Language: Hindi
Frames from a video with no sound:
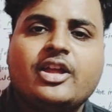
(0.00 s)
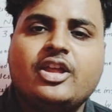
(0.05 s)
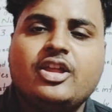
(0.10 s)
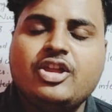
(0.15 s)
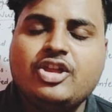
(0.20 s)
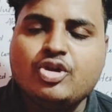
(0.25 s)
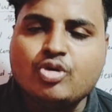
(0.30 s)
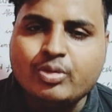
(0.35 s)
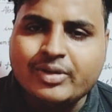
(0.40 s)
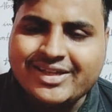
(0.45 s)

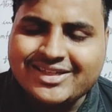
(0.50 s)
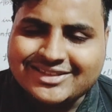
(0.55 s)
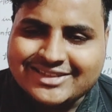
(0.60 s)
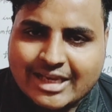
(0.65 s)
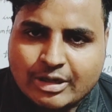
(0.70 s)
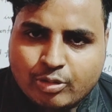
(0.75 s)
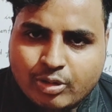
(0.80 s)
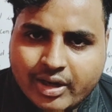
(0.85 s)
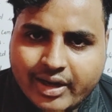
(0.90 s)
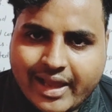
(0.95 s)

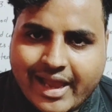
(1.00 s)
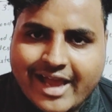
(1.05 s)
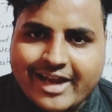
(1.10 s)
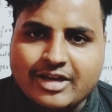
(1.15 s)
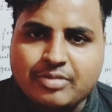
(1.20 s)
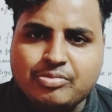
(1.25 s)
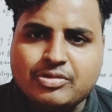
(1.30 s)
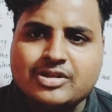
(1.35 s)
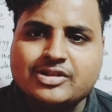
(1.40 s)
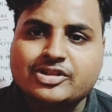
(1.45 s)
यूनिसेलुलर
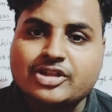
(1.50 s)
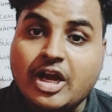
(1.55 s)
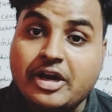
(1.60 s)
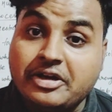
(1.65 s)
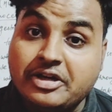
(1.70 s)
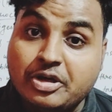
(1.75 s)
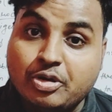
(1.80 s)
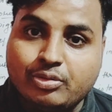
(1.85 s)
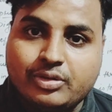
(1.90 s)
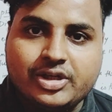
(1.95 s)
एनिमल्स का
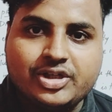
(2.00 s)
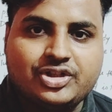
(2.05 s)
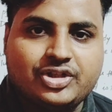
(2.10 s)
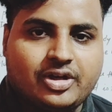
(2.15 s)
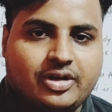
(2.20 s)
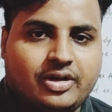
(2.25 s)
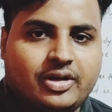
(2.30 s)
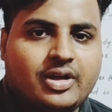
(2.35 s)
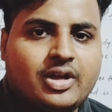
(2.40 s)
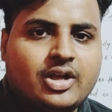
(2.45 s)

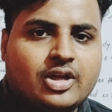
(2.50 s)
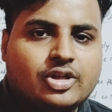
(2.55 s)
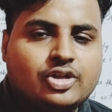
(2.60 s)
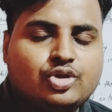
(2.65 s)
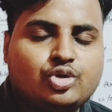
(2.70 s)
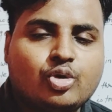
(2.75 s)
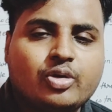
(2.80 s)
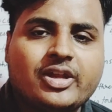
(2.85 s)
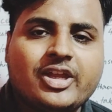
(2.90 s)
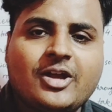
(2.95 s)
न्यूट्रिशन
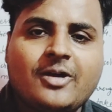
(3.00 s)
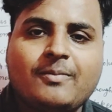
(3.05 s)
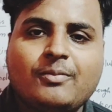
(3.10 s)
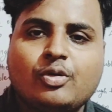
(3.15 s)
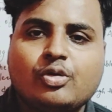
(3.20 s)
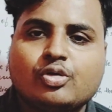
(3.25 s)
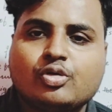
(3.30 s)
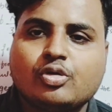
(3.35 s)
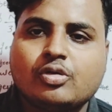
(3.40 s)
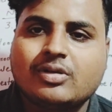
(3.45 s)
जो कि हम
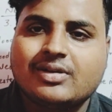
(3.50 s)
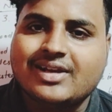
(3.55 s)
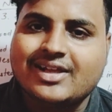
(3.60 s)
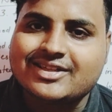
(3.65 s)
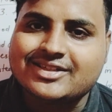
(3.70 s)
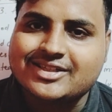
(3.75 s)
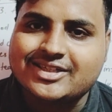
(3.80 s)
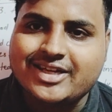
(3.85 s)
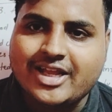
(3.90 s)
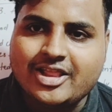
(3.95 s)
लोग को
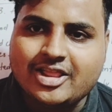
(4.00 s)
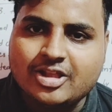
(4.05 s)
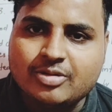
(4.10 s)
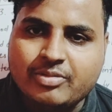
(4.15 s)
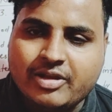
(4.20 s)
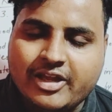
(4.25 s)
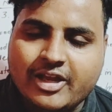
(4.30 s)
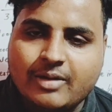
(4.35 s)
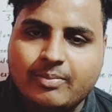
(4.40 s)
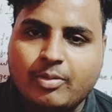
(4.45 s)
क्लास टेंथ
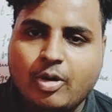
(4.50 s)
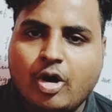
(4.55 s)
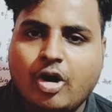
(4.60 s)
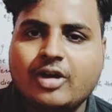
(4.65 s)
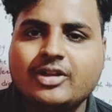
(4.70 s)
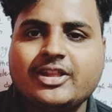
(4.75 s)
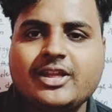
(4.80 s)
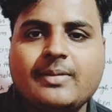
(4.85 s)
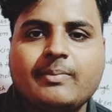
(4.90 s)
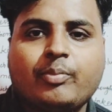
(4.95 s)
में एक
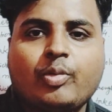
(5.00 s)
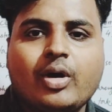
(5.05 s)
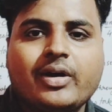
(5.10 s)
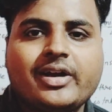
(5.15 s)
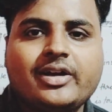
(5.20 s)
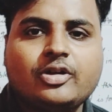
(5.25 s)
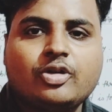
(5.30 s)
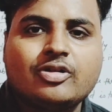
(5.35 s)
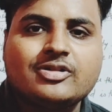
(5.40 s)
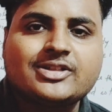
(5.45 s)
बहुत ही
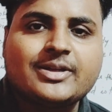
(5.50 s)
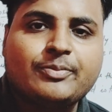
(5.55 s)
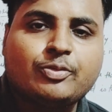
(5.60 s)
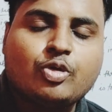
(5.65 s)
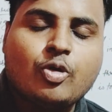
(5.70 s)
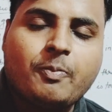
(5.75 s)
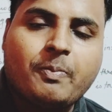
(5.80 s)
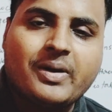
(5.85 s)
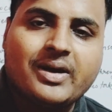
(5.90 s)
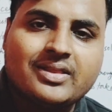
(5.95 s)
इंपॉर्टेंट कॉन्सेप्ट
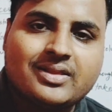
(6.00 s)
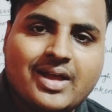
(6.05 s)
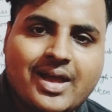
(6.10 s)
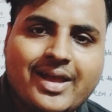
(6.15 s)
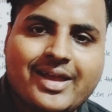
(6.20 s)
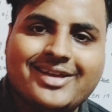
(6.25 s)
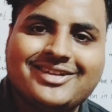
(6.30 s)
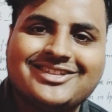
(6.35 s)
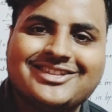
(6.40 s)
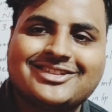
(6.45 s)
को पढ़ना
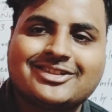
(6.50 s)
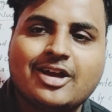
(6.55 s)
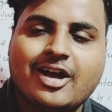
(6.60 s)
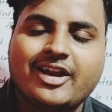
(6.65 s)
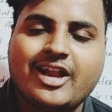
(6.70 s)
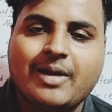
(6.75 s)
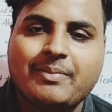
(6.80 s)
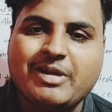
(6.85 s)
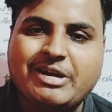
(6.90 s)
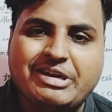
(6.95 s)
है जिसका
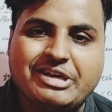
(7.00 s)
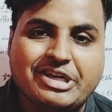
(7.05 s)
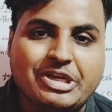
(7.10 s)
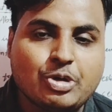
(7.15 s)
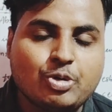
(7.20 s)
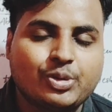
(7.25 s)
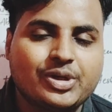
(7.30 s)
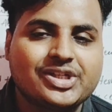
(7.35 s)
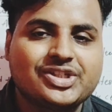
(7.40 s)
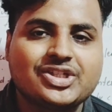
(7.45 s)
नाम है
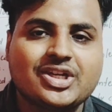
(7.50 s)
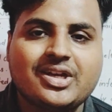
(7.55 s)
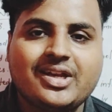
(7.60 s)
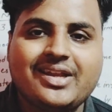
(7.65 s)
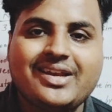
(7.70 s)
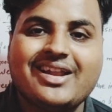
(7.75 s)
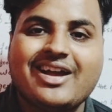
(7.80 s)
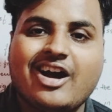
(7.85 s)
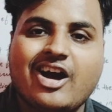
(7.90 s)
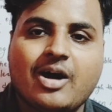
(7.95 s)
न्यूट्रिशन
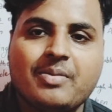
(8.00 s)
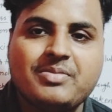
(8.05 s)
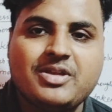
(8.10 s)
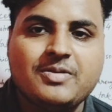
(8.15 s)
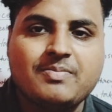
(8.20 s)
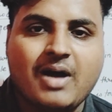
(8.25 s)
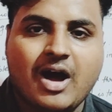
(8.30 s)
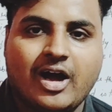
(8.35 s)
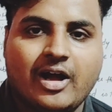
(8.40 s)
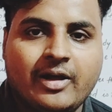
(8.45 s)
इन
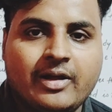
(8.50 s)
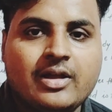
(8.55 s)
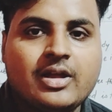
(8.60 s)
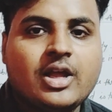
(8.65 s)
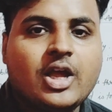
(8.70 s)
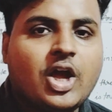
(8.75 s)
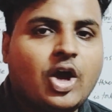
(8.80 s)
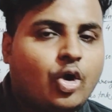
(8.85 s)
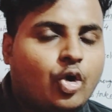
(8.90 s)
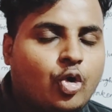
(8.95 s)
अमीबा
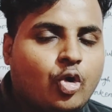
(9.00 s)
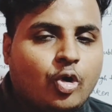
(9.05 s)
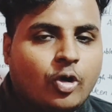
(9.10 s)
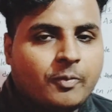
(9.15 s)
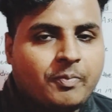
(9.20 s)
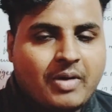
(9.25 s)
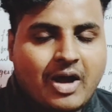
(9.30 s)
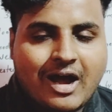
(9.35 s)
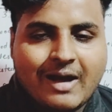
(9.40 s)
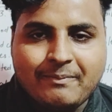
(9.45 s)

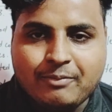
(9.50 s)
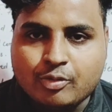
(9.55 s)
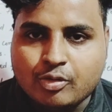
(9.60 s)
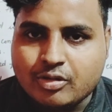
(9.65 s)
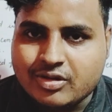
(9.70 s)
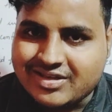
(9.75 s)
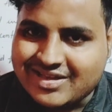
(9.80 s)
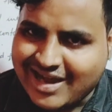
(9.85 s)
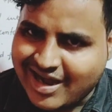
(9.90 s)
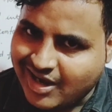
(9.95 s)
होप
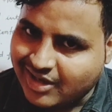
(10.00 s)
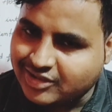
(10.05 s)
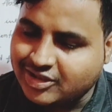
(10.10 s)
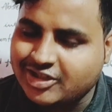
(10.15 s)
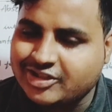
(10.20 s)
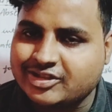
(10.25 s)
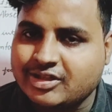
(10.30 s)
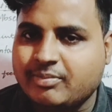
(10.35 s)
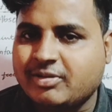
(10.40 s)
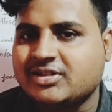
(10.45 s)
आपको यहां
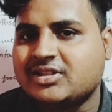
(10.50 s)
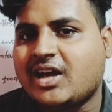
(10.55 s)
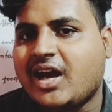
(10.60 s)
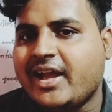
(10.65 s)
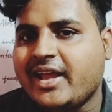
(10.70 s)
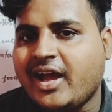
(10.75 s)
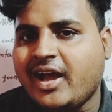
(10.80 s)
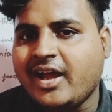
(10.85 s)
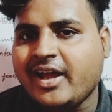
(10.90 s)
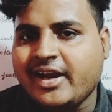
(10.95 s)
तक समझ
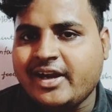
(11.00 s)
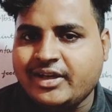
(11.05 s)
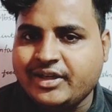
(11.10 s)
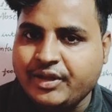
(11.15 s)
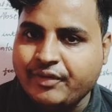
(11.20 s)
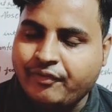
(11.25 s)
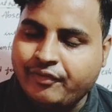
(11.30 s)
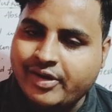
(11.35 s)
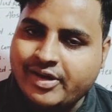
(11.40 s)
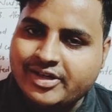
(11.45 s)
आया है
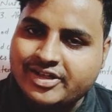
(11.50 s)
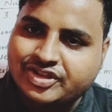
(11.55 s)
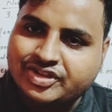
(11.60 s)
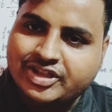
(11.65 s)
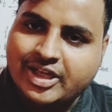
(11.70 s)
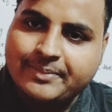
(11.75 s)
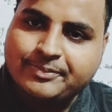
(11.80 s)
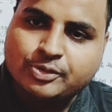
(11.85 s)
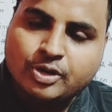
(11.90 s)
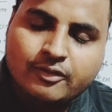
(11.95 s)
डिफरेंट
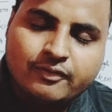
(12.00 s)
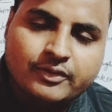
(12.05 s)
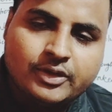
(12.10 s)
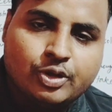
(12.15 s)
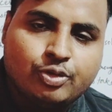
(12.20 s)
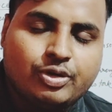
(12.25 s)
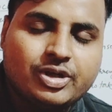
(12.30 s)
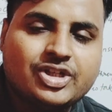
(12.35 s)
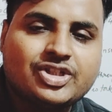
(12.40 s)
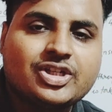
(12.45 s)
स्टेप्स ऑफ
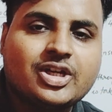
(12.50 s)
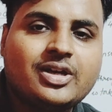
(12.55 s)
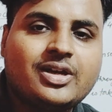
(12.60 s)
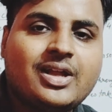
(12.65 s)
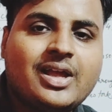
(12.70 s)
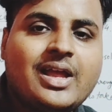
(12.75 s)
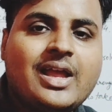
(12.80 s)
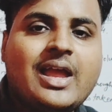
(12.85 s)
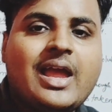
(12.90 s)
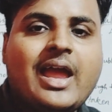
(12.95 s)

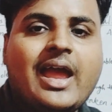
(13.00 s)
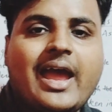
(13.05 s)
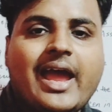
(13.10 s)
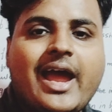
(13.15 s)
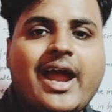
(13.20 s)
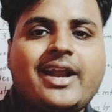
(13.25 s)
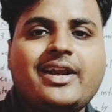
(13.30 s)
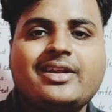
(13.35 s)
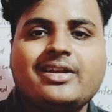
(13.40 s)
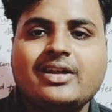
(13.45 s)
न्यूट्रिशन
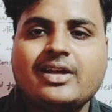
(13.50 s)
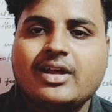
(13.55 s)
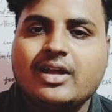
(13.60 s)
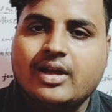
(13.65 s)
एंड